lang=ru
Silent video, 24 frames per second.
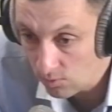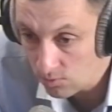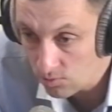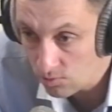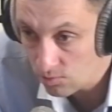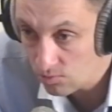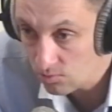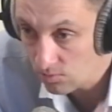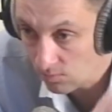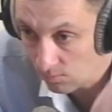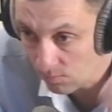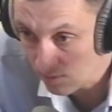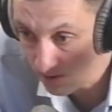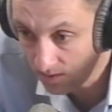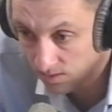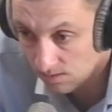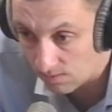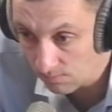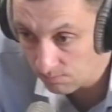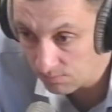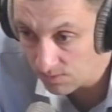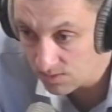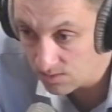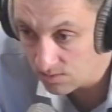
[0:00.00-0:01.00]
чтобы тело
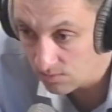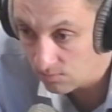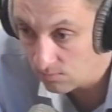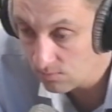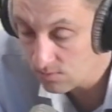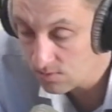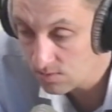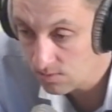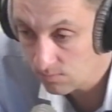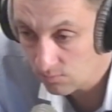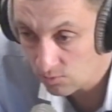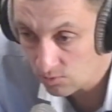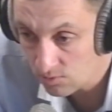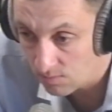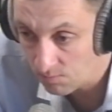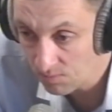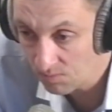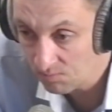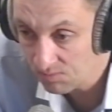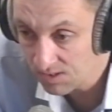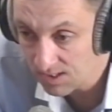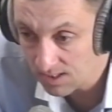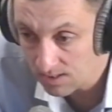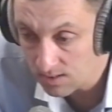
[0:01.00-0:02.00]
потянулось, немножко
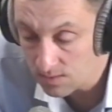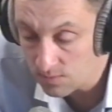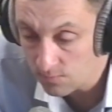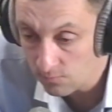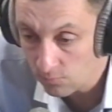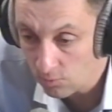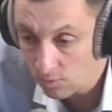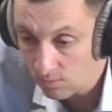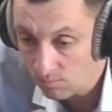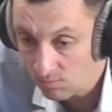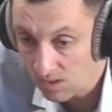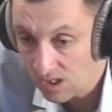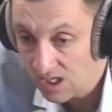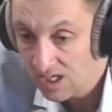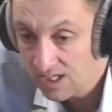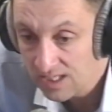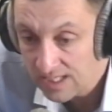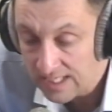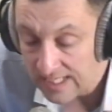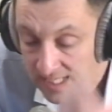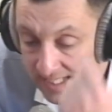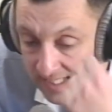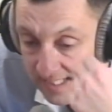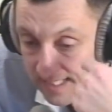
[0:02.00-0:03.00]
поменялись формы,
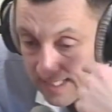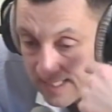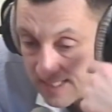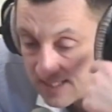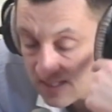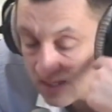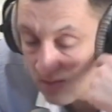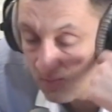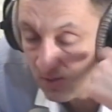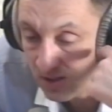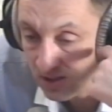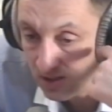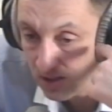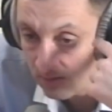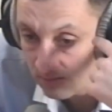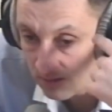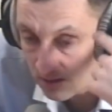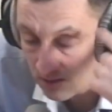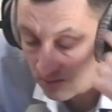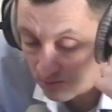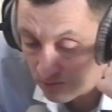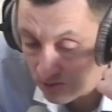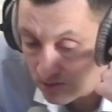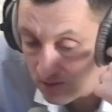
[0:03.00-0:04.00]
и самое главное,
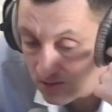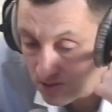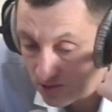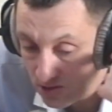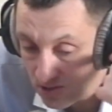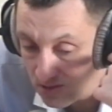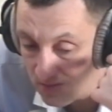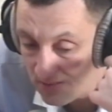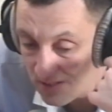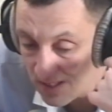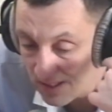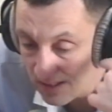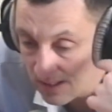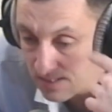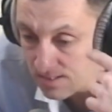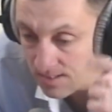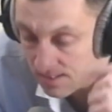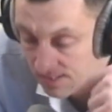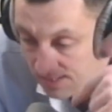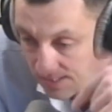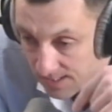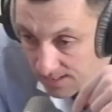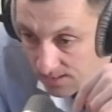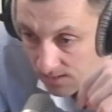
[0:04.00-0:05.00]
научиться жить в согласии с
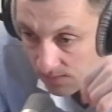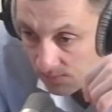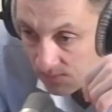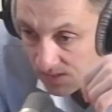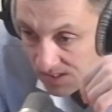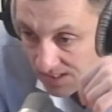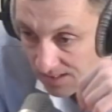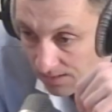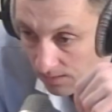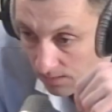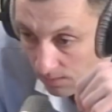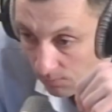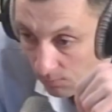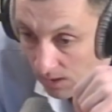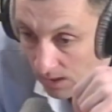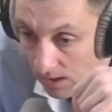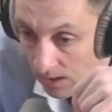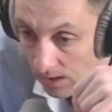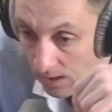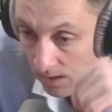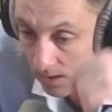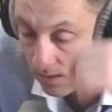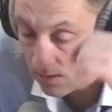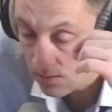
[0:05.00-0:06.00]
этим телом,
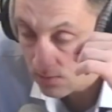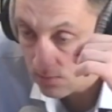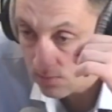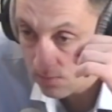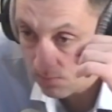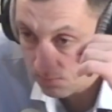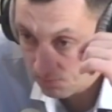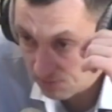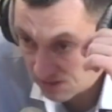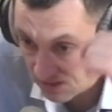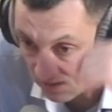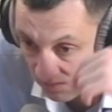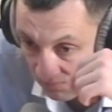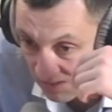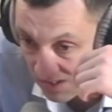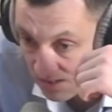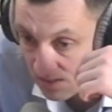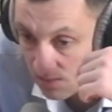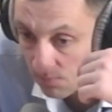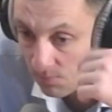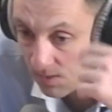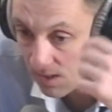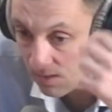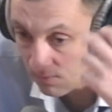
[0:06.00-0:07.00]
угу. принимать
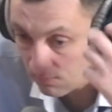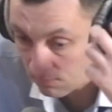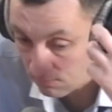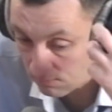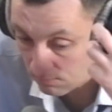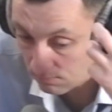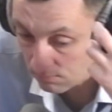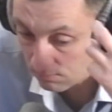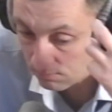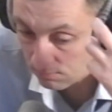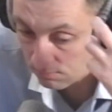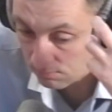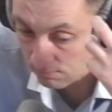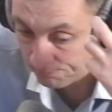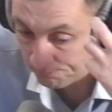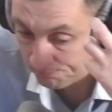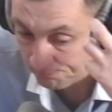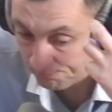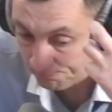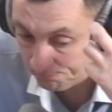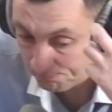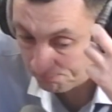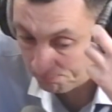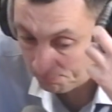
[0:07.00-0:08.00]
себя
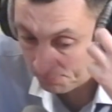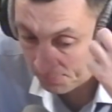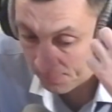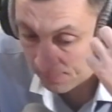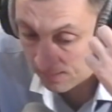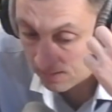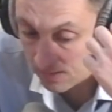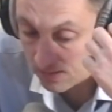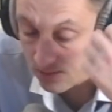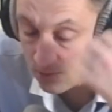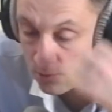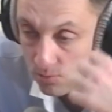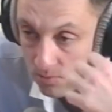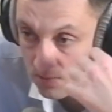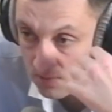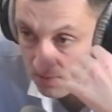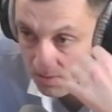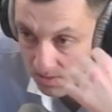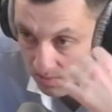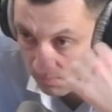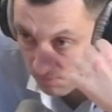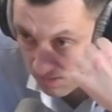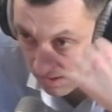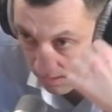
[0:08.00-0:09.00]
чувствовать
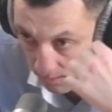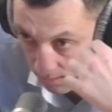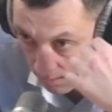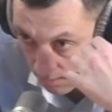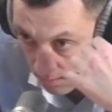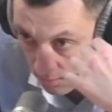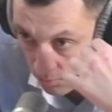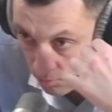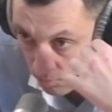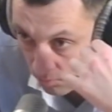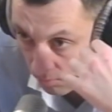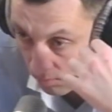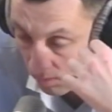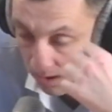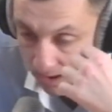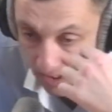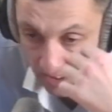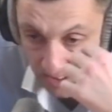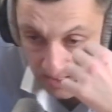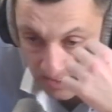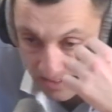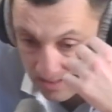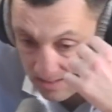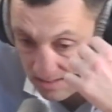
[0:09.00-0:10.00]
себя хорошо, а
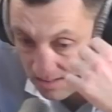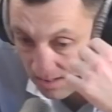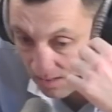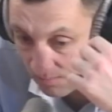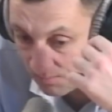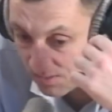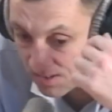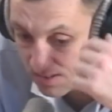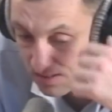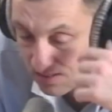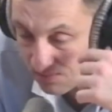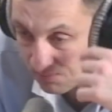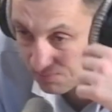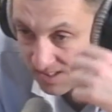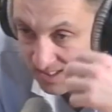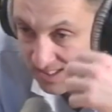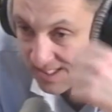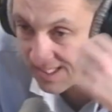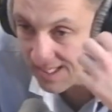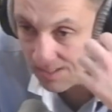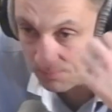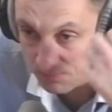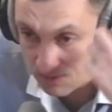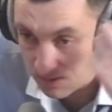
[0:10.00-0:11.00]
не стремиться быть
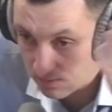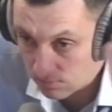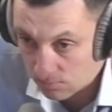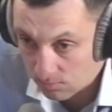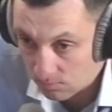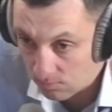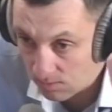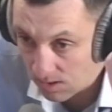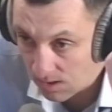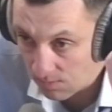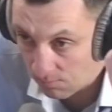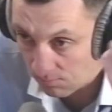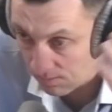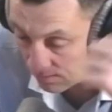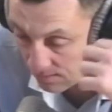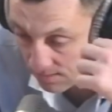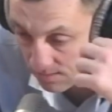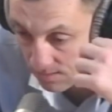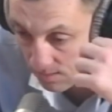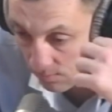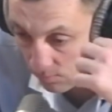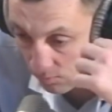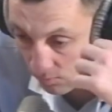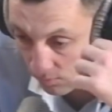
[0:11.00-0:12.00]
кем-то другим, а не
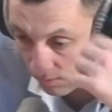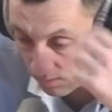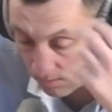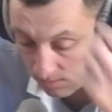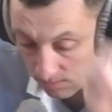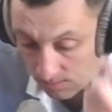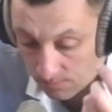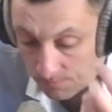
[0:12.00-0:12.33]
собой. Да?